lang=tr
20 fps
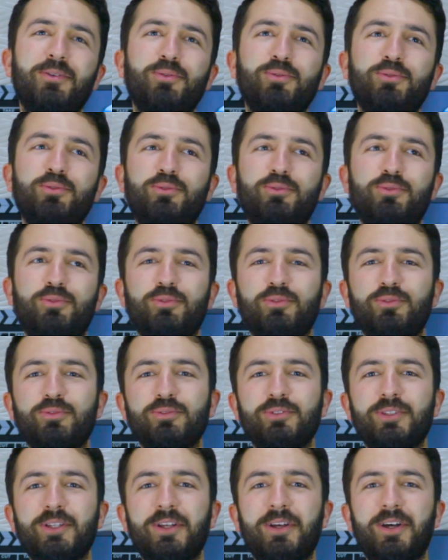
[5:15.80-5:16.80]

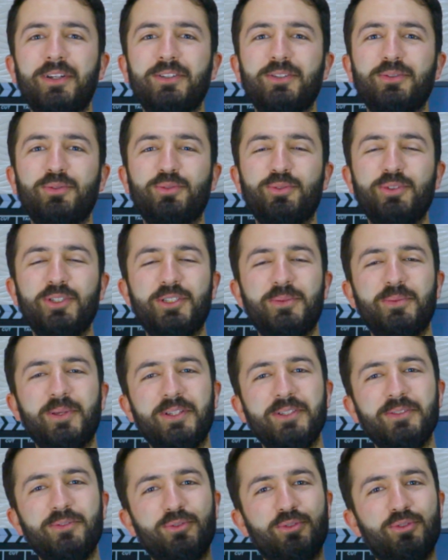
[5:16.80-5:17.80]
Unuttuğunuzda artık su
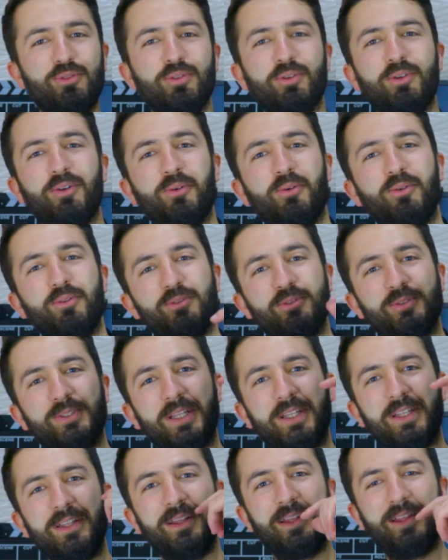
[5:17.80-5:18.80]
içmeniz düşüyor. O
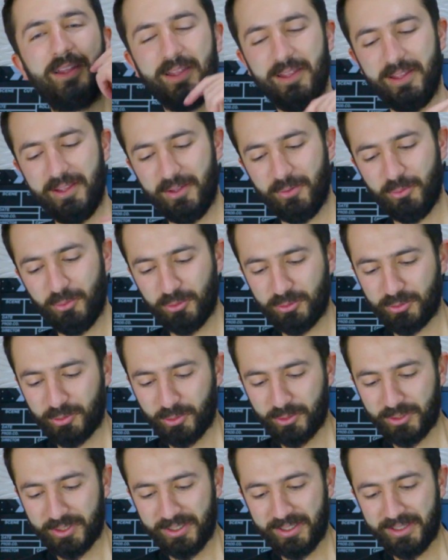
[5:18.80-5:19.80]
yüzden
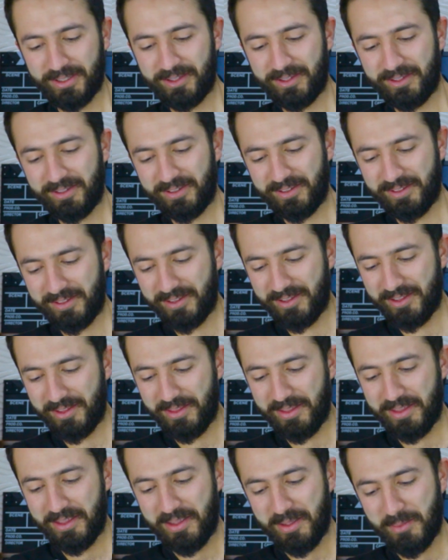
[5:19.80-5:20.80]
water drink
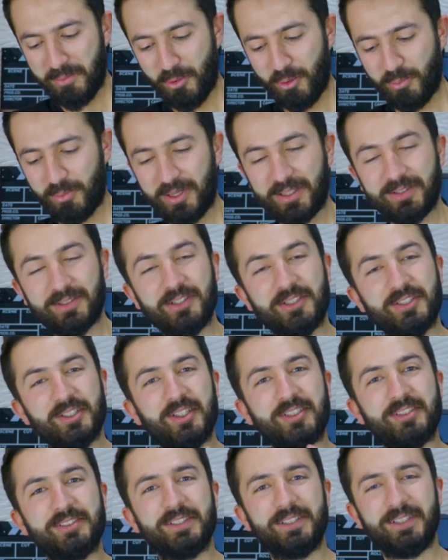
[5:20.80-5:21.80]
böbrek taşı
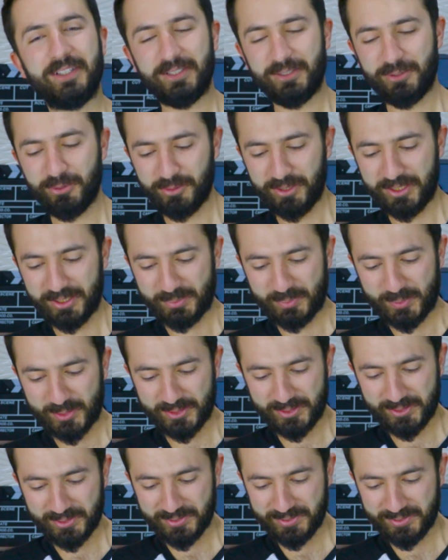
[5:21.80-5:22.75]
hastalarına önerimiz.